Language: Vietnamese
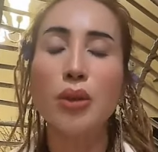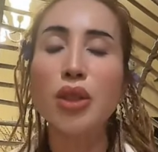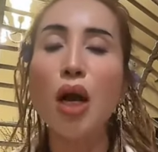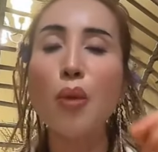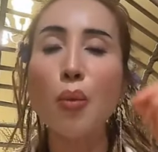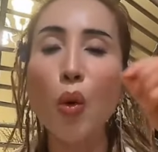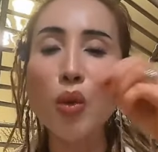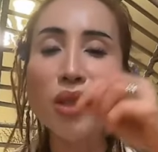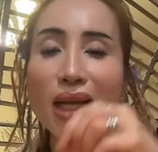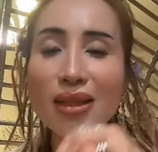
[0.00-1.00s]
mình cho một
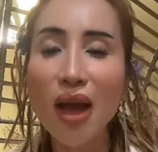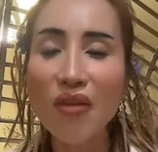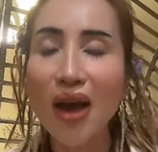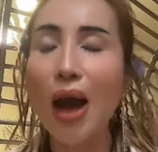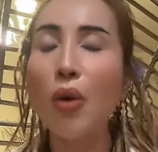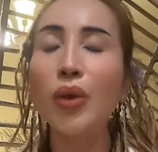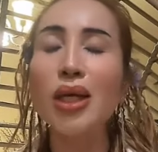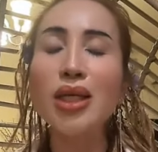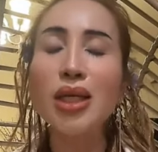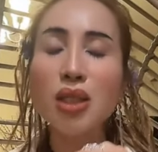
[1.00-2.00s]
muỗng sa tế
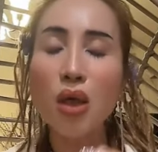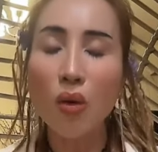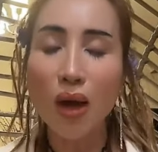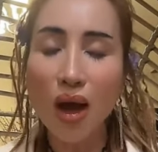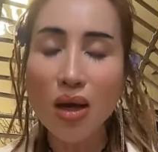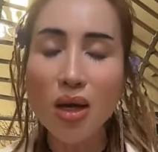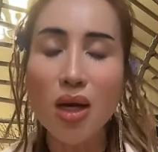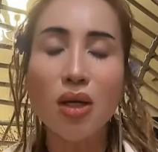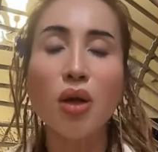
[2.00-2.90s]
vào cái cái xong đó